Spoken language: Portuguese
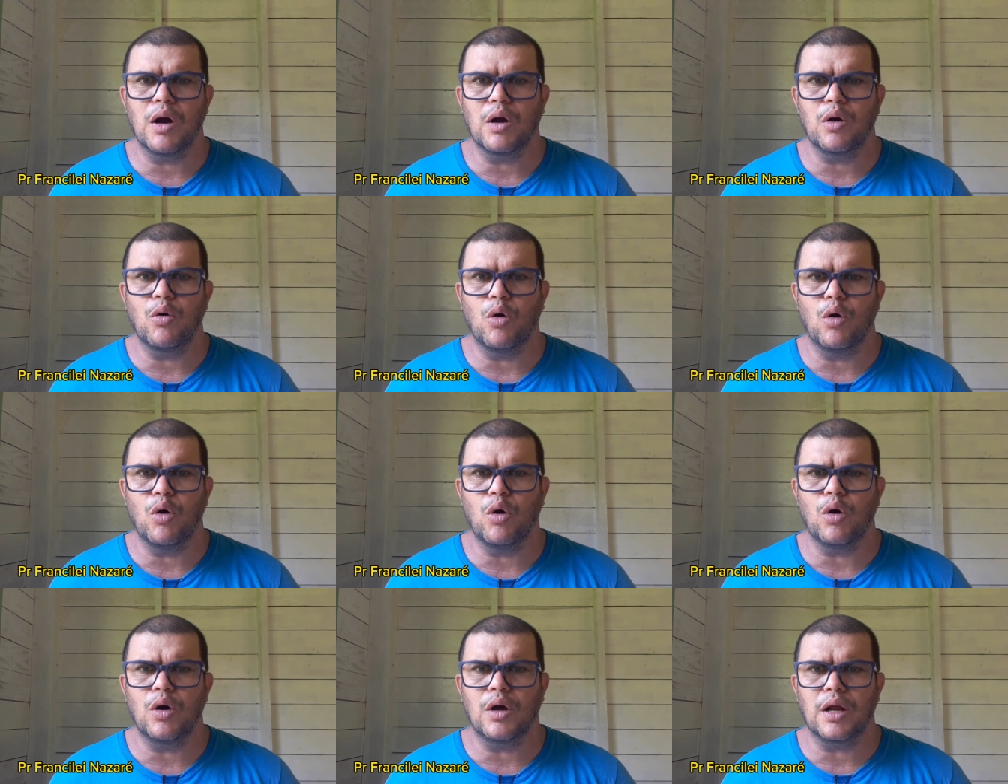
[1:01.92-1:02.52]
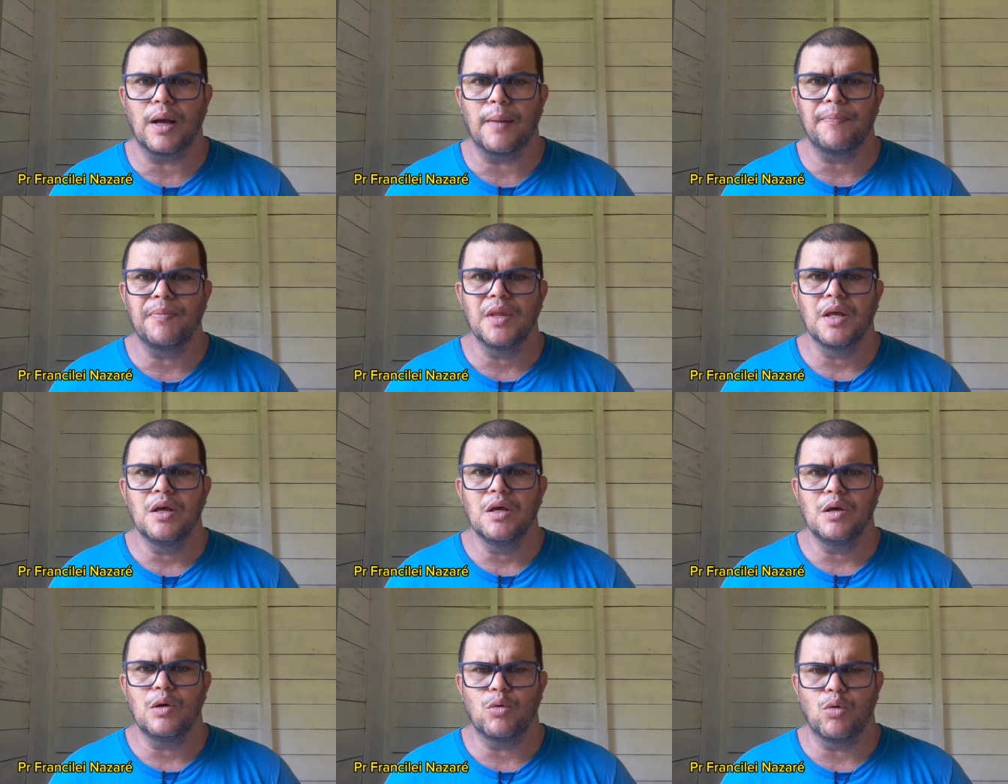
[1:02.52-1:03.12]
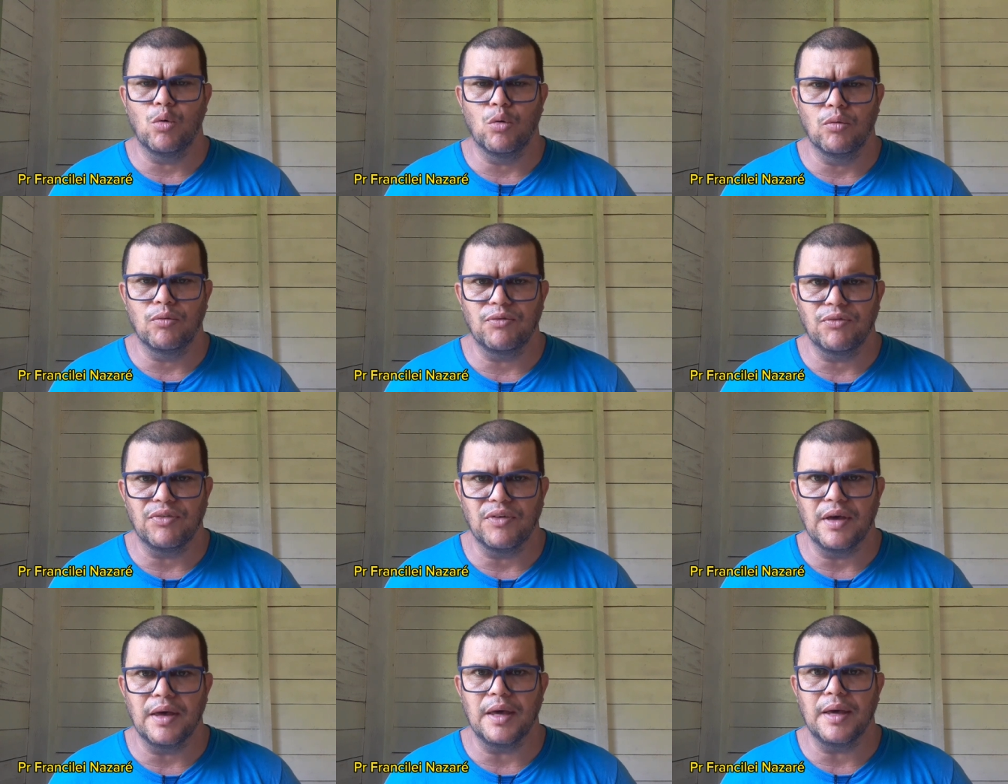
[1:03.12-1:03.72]
agora, com
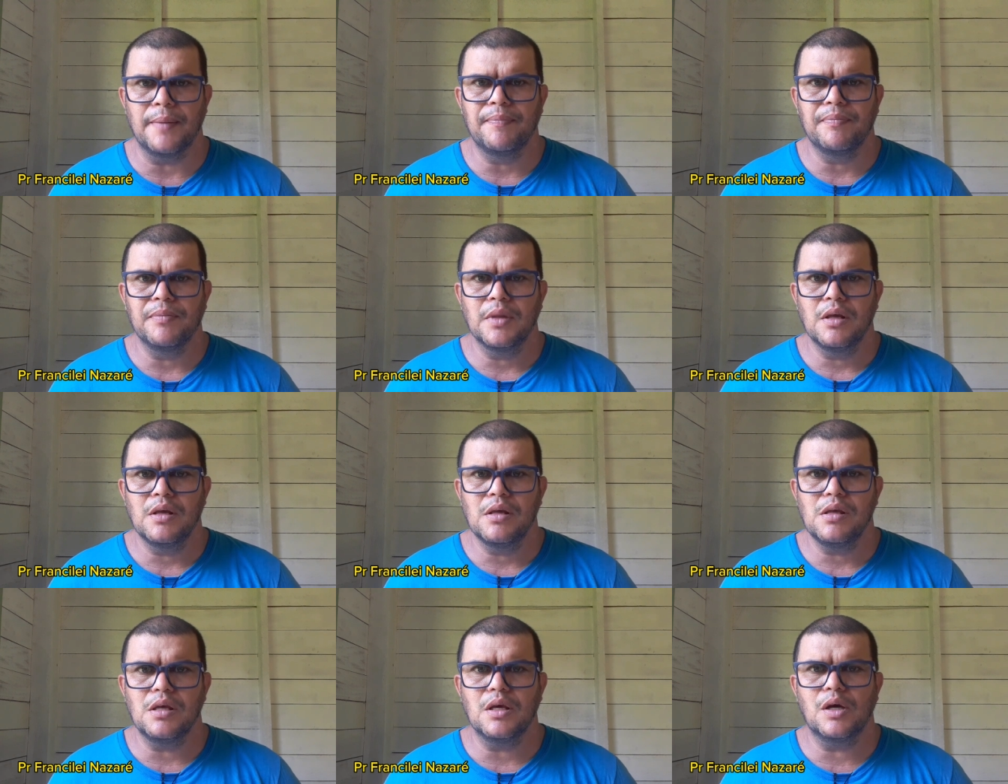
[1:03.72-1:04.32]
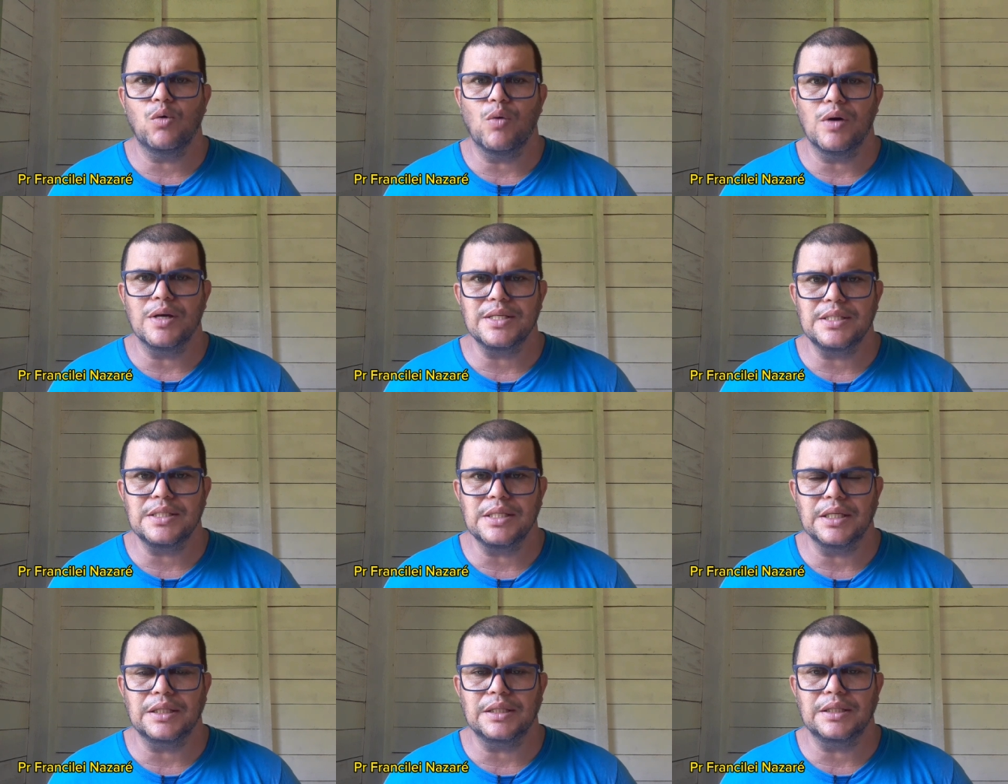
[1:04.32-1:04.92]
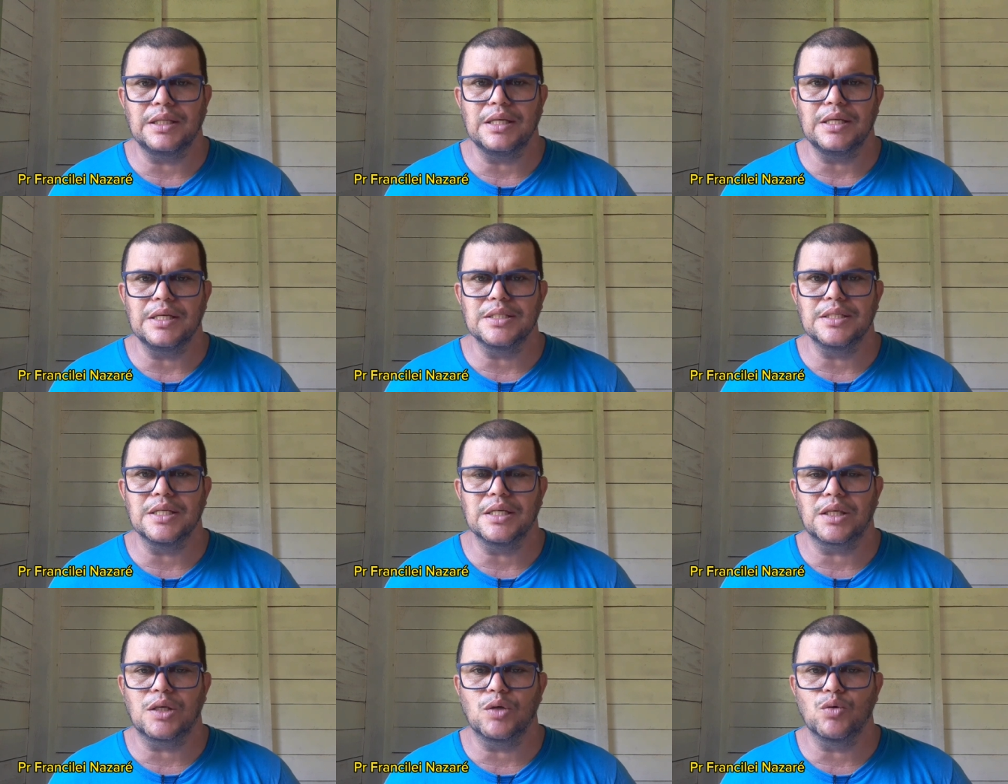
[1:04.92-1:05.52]
fé e com a
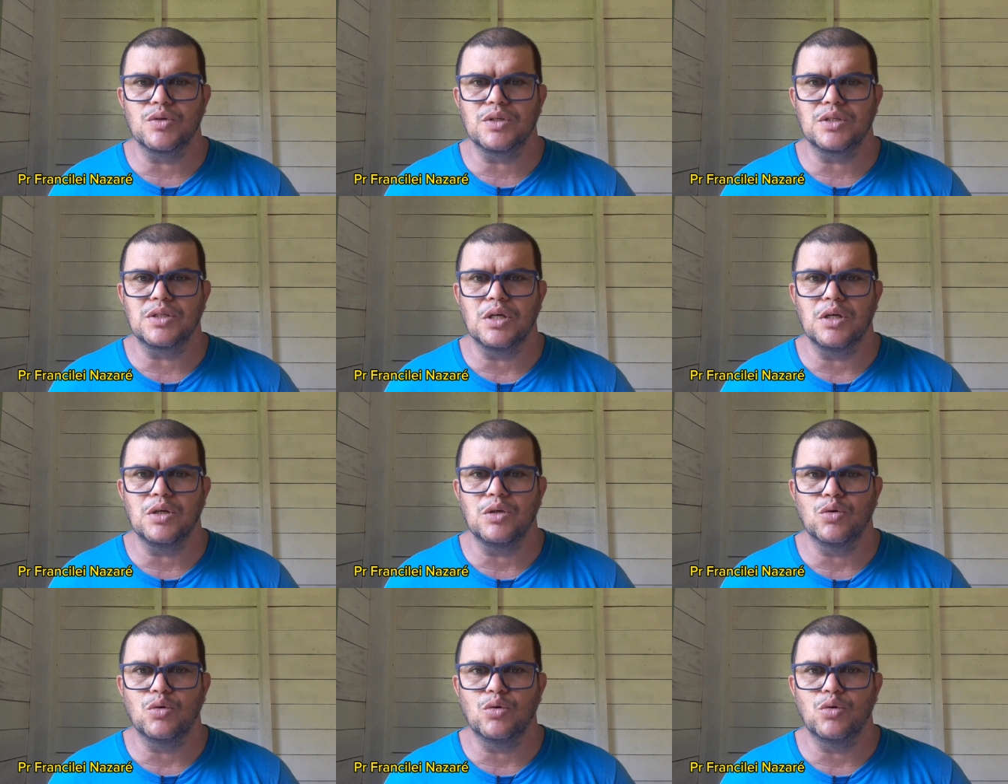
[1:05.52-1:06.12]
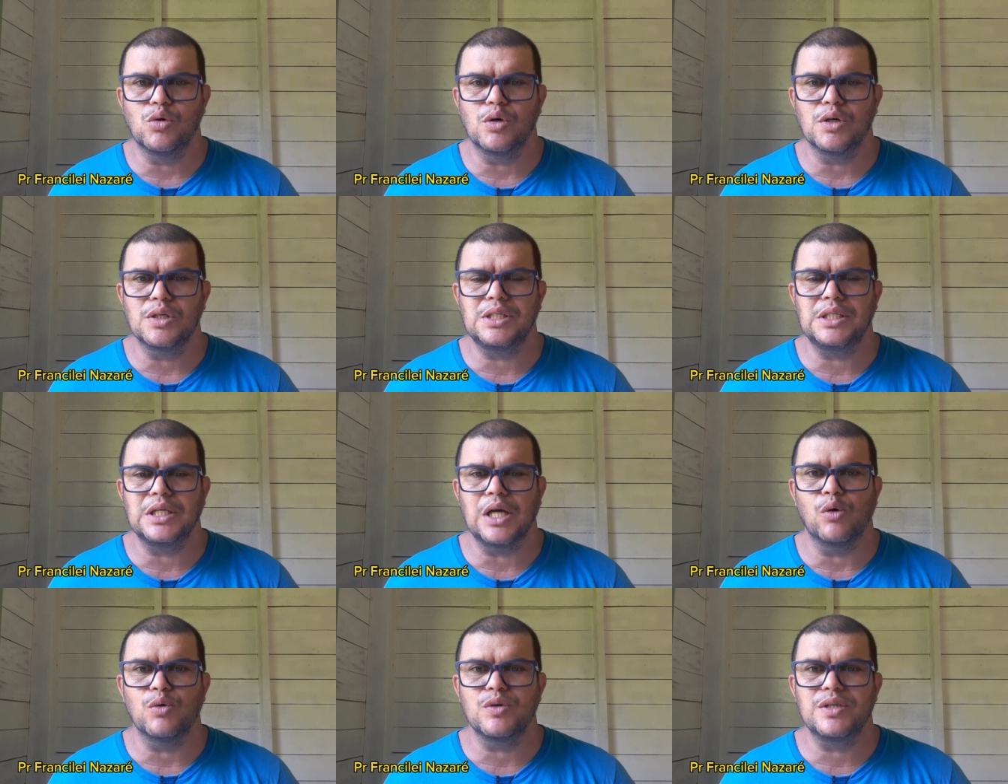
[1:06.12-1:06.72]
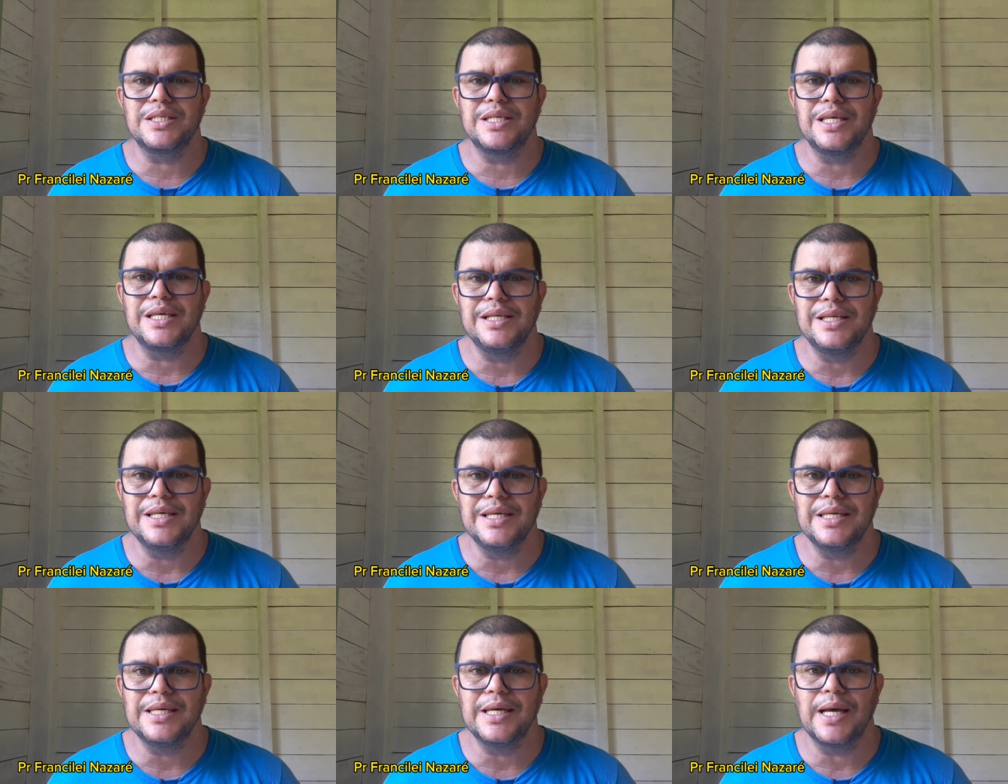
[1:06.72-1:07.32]
certeza que o Senhor te
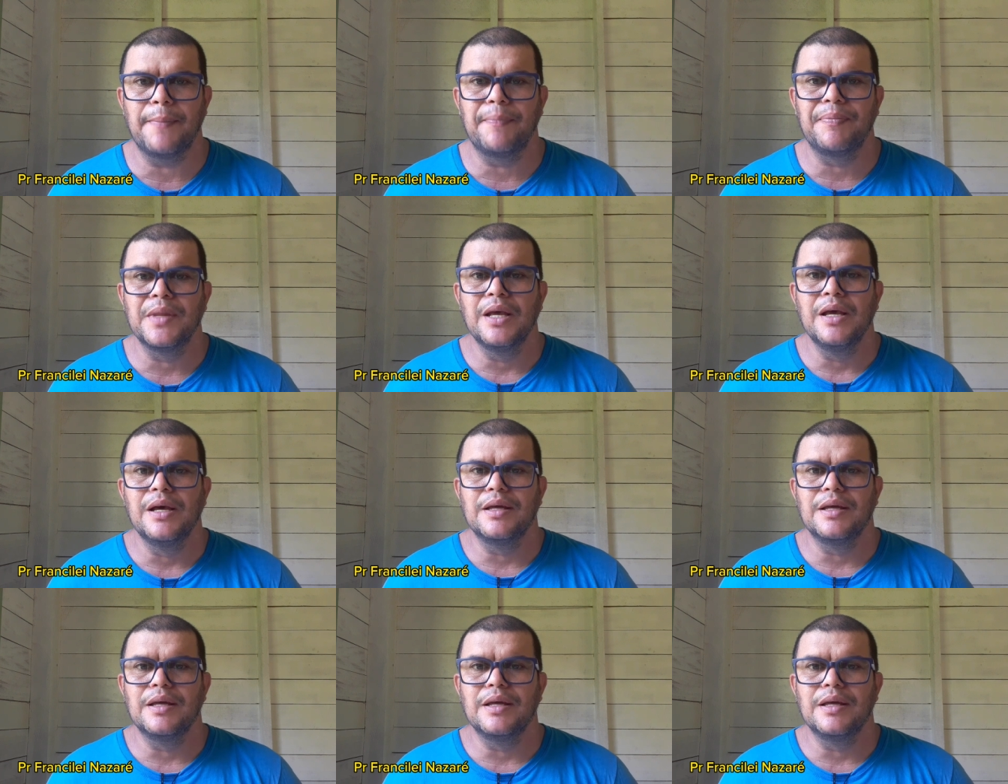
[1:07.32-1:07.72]
auxilia